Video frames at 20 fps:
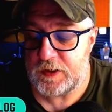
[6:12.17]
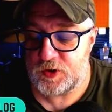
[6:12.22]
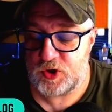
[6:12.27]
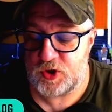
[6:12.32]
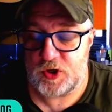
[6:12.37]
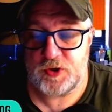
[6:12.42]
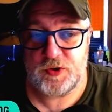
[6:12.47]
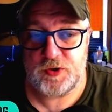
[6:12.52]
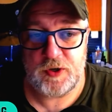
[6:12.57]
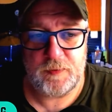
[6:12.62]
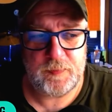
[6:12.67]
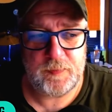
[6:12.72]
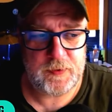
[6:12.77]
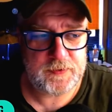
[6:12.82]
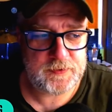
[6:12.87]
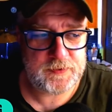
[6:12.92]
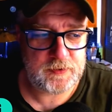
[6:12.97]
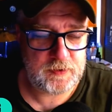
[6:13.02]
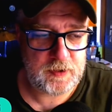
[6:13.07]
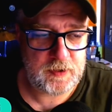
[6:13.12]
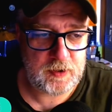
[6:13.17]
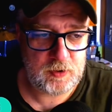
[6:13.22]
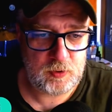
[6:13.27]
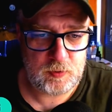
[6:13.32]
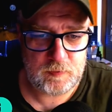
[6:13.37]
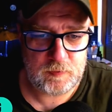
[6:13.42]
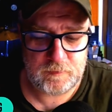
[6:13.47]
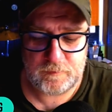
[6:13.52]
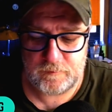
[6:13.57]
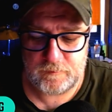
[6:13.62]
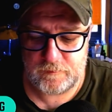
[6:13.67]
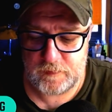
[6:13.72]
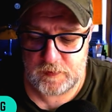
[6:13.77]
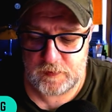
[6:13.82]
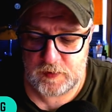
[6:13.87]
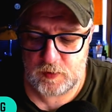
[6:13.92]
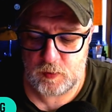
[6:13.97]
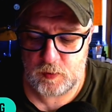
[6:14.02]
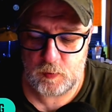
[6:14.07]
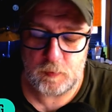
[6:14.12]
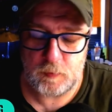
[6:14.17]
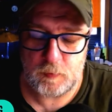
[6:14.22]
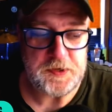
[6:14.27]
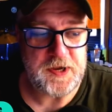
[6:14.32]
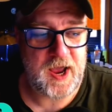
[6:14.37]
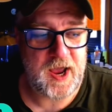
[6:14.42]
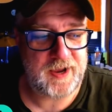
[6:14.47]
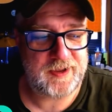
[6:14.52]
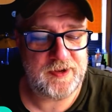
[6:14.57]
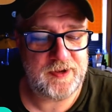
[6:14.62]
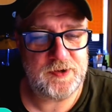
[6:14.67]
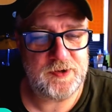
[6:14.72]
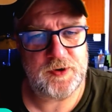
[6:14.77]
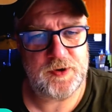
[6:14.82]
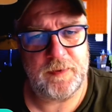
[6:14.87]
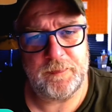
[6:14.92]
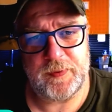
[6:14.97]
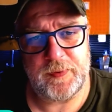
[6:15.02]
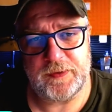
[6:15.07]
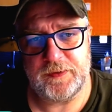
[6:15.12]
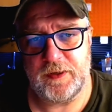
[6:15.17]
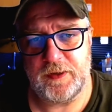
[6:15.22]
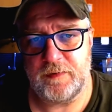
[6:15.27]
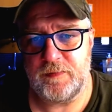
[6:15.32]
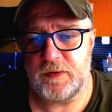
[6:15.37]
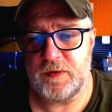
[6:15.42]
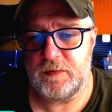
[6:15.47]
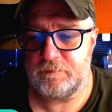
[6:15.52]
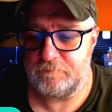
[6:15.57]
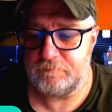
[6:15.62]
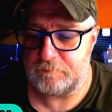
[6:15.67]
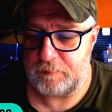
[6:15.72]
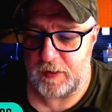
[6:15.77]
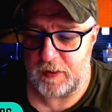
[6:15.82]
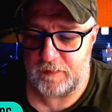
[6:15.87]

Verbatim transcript: częściej personelu w wyniku jakiejś tam pandemii,